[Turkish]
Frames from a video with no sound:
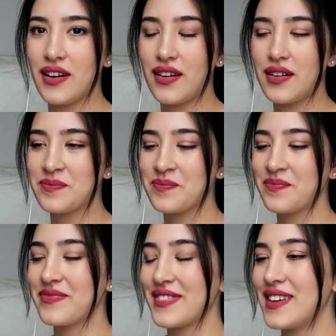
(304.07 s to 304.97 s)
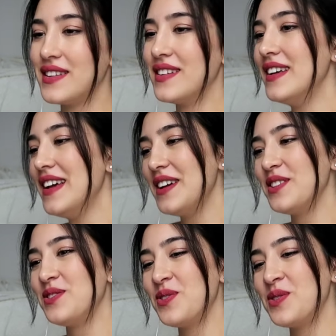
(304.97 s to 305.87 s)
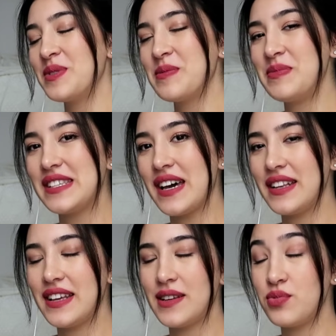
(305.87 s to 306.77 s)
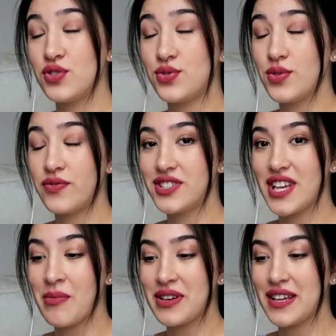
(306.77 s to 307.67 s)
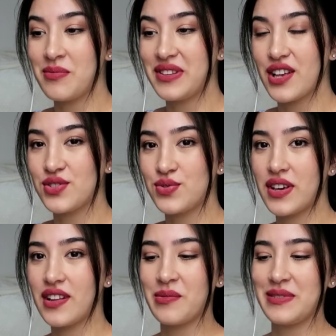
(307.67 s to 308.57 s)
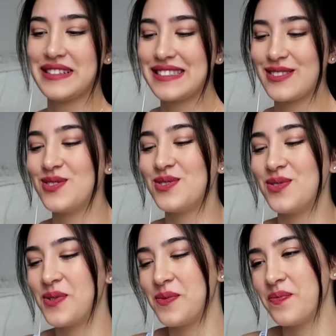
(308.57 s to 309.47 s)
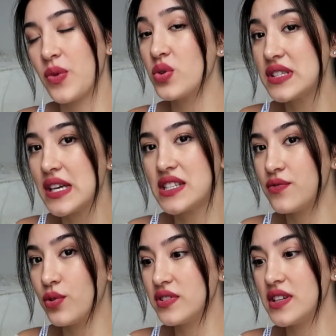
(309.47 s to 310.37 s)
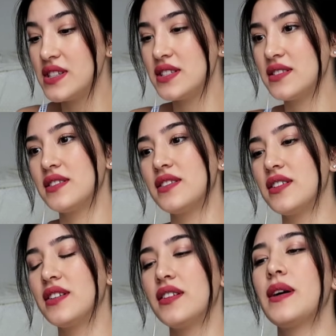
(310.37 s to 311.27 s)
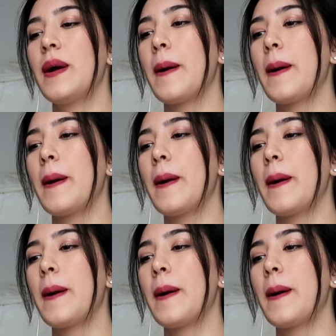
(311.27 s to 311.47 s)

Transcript: ya. Diyorum ki bir tane bir sürü fırça almak yerine bir tane sünger alabilirsiniz diyorum. Oysa sadece fondöten ürünleri. Göz ürünü